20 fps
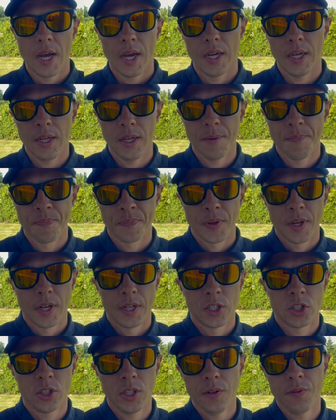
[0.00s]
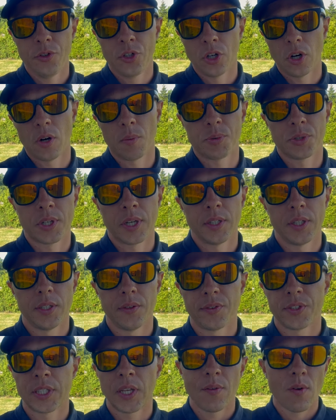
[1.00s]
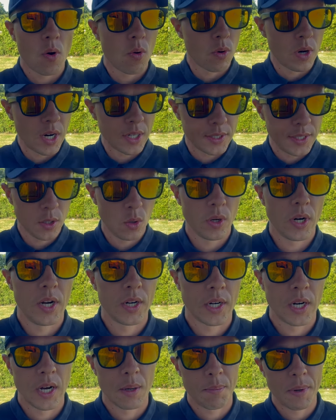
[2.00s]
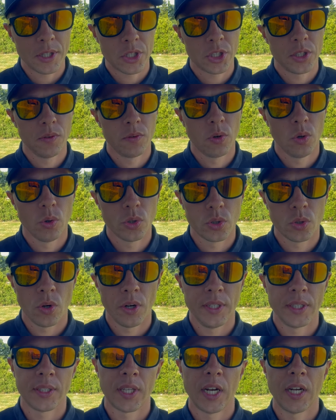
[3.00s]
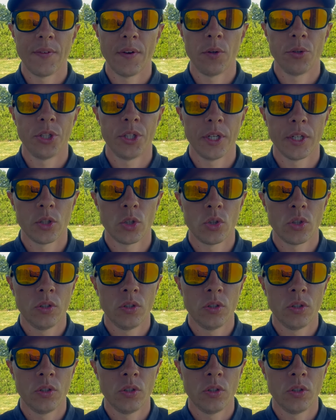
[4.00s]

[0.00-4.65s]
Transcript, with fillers: I Steve Jobs, kiedy wstawał każdego ranka, patrzył w lustro i zastanawiał się,